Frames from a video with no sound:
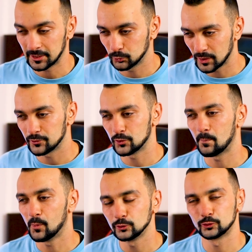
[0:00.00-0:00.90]
stato un anno
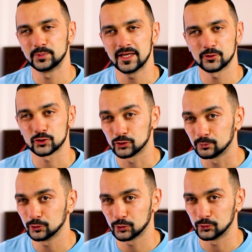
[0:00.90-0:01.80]
molto pieno, sono
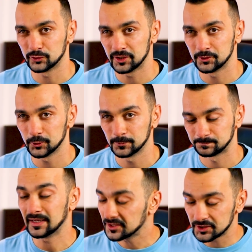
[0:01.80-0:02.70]
molto contento,
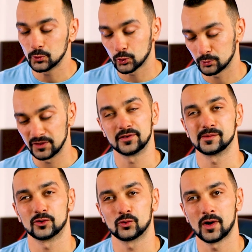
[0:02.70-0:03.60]
ma di sicuro non mi
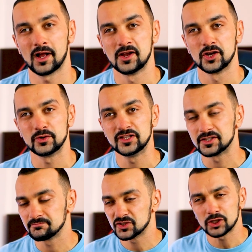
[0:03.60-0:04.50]
fermerò qua,
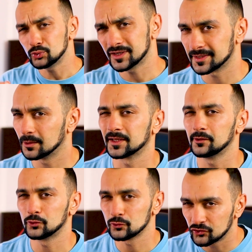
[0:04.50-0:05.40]
quindi se tu che stai
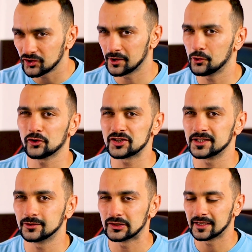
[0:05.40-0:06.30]
guardando non sei ancora
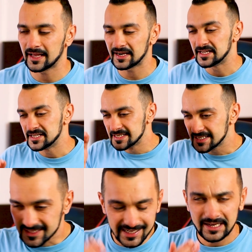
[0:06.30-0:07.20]
iscritto al canale,
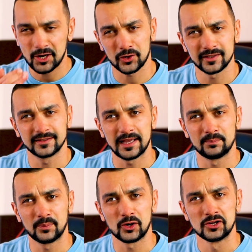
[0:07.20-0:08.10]
sei ancora in
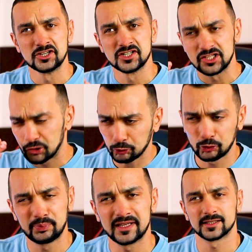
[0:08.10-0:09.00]
tempo,
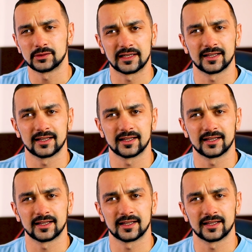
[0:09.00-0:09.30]
Totopixel è una